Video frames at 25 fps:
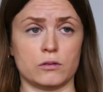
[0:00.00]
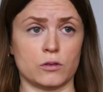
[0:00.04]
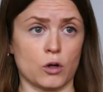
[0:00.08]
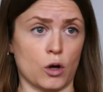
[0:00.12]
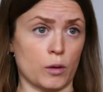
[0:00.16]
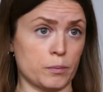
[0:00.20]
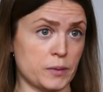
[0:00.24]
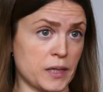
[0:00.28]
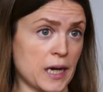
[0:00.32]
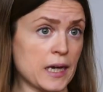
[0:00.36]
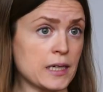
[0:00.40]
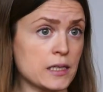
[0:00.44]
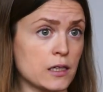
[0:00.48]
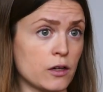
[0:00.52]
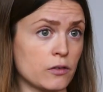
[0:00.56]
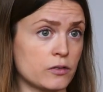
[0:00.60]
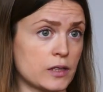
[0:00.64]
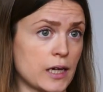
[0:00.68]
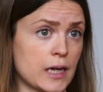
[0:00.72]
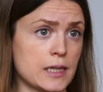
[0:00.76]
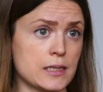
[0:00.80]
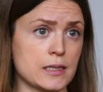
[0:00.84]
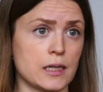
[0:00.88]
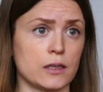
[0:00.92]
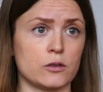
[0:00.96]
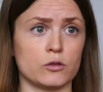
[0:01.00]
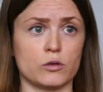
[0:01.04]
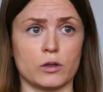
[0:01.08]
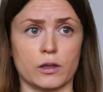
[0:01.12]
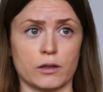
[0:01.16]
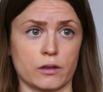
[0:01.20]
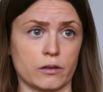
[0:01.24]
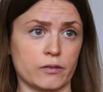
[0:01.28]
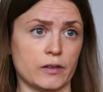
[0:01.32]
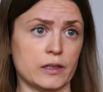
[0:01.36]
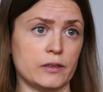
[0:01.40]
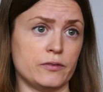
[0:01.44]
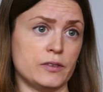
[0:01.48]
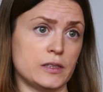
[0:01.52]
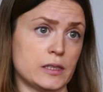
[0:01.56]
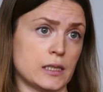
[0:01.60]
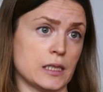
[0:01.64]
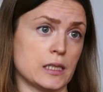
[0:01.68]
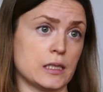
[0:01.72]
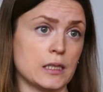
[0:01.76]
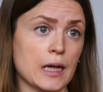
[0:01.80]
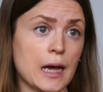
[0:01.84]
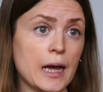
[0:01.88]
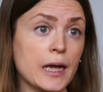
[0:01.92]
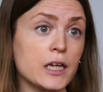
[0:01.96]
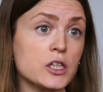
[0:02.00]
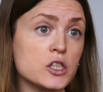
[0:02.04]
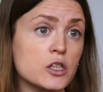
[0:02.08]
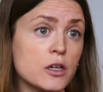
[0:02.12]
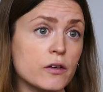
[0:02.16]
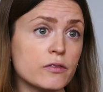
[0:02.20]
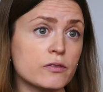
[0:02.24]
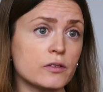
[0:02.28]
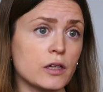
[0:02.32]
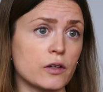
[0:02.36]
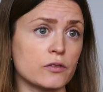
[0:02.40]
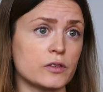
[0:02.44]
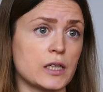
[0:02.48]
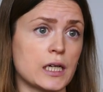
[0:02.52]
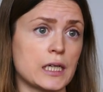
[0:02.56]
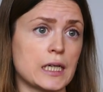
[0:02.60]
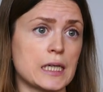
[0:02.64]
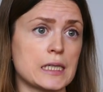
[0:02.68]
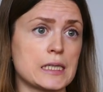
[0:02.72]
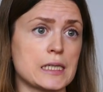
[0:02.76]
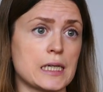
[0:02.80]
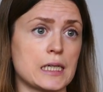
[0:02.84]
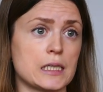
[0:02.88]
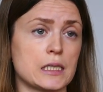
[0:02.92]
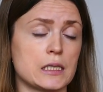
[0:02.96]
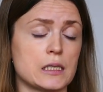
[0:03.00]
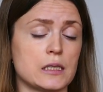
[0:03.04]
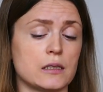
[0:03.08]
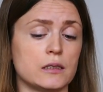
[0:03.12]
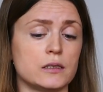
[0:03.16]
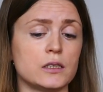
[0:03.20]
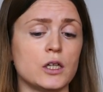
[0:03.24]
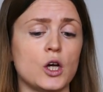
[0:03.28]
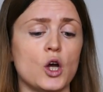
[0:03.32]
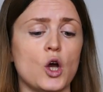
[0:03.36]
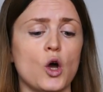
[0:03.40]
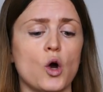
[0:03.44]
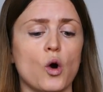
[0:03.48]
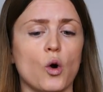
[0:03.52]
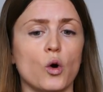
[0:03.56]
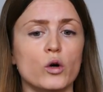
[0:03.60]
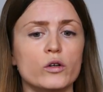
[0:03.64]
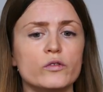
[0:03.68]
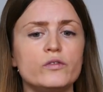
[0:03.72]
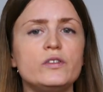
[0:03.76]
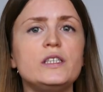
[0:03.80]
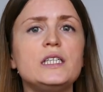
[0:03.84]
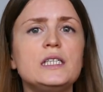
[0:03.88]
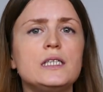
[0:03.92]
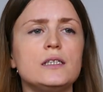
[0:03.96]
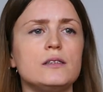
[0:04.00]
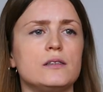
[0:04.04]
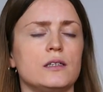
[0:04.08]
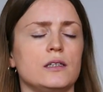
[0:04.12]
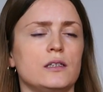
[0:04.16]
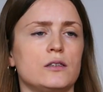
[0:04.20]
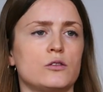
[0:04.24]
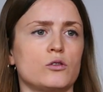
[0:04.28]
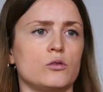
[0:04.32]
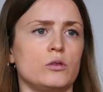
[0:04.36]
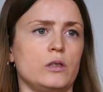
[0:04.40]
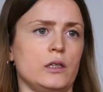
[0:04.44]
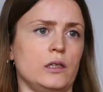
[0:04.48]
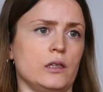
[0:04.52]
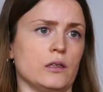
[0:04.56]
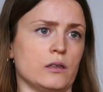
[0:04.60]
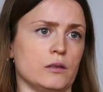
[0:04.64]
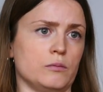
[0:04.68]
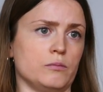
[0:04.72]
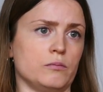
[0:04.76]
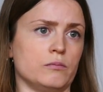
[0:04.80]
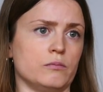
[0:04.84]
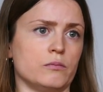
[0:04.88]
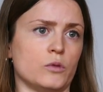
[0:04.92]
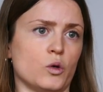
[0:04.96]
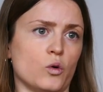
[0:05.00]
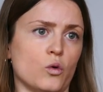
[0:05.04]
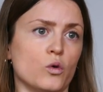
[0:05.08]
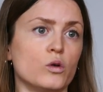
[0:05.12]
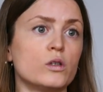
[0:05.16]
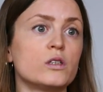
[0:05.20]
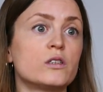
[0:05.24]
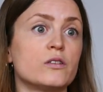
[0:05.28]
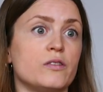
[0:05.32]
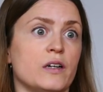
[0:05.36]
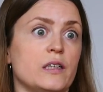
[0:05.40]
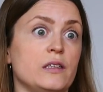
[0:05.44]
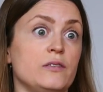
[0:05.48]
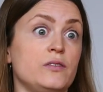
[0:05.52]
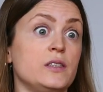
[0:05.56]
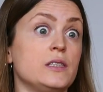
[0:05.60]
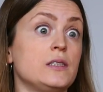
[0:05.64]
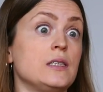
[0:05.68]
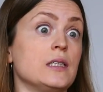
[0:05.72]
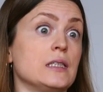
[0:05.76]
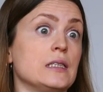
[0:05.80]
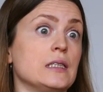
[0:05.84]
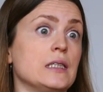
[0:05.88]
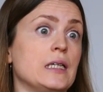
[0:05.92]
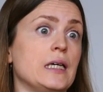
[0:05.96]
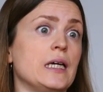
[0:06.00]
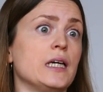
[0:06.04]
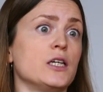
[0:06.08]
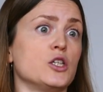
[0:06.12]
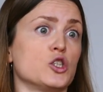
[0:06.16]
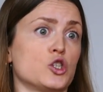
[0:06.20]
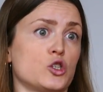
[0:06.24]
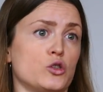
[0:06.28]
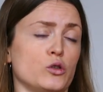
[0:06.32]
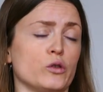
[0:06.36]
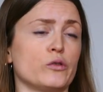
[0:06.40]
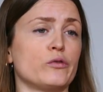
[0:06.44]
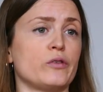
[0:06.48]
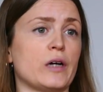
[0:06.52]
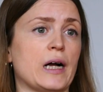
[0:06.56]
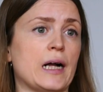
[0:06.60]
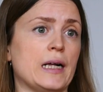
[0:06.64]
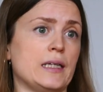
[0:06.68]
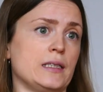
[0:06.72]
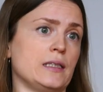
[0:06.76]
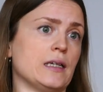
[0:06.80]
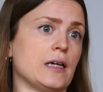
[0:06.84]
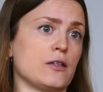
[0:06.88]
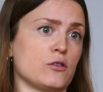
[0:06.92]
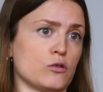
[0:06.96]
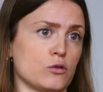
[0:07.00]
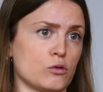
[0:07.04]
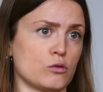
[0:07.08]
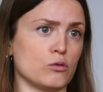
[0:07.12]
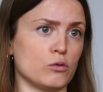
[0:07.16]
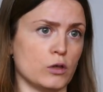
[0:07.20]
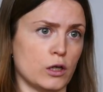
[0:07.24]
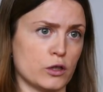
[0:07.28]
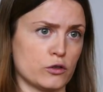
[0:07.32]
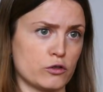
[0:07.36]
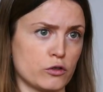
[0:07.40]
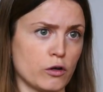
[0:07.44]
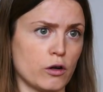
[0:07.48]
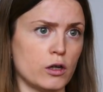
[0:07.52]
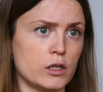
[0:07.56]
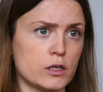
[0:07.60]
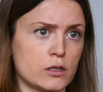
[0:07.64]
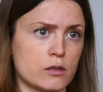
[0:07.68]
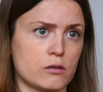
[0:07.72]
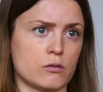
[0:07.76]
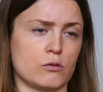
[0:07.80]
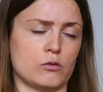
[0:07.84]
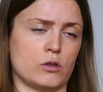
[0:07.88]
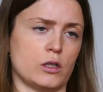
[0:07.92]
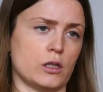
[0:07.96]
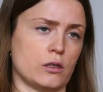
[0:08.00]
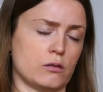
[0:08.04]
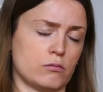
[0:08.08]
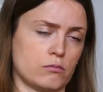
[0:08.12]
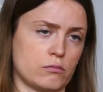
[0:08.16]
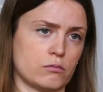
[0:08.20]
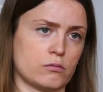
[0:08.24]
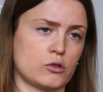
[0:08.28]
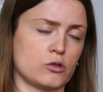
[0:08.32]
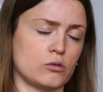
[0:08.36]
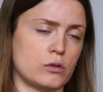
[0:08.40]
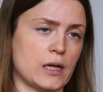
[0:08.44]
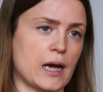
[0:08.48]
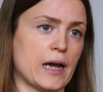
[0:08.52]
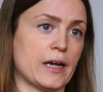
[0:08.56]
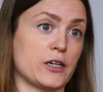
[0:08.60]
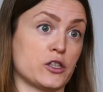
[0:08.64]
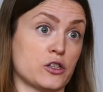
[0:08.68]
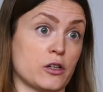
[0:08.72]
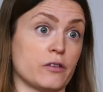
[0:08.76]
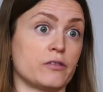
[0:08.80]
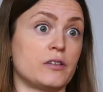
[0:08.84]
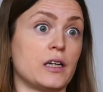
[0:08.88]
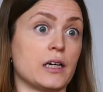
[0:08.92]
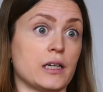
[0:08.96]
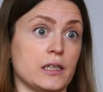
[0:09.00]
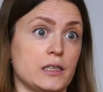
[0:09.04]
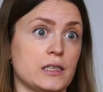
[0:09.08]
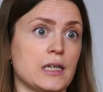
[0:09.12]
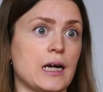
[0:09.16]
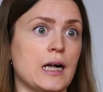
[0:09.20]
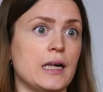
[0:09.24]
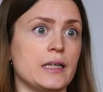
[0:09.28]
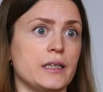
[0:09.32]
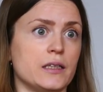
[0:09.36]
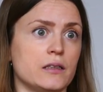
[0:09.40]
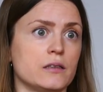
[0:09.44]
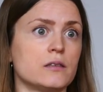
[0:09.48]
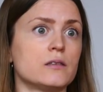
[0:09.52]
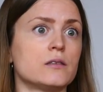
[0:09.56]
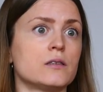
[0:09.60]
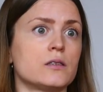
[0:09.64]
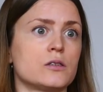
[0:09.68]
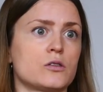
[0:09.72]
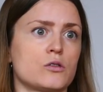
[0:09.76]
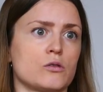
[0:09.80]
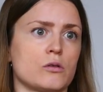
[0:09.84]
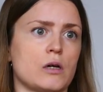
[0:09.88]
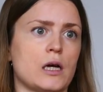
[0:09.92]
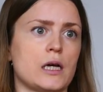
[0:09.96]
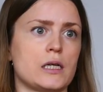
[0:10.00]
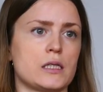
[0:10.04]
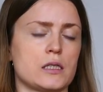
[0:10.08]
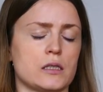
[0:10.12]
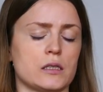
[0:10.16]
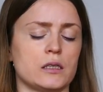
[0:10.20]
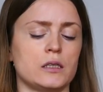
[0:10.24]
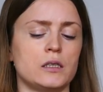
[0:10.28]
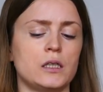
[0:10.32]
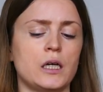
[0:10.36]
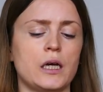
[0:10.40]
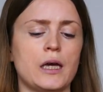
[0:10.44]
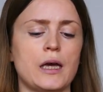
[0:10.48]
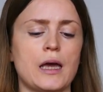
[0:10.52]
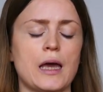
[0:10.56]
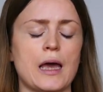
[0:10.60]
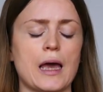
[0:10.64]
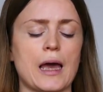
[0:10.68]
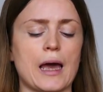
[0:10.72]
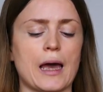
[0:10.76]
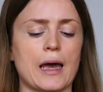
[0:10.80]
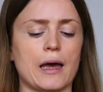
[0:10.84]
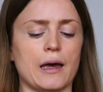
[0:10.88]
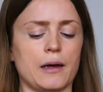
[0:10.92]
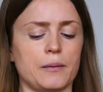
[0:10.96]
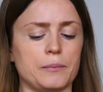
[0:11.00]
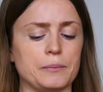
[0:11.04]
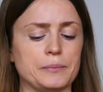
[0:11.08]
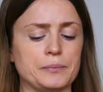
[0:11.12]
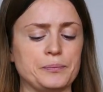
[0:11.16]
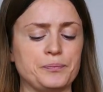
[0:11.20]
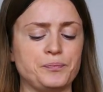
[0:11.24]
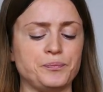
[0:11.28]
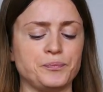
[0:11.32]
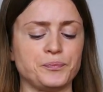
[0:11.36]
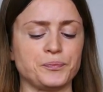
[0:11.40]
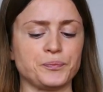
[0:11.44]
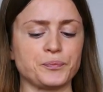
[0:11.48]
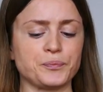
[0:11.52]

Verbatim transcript: Objekte auf der einen Seite oder qualifizierten Eigenschaften auf der anderen Seite sind und wie die sich zu ihrem unqualifizierten Gegenstück verhalten, also zu Ola Scholz oder zu der Eigenschaft nach Italien zu reisen. Ähm,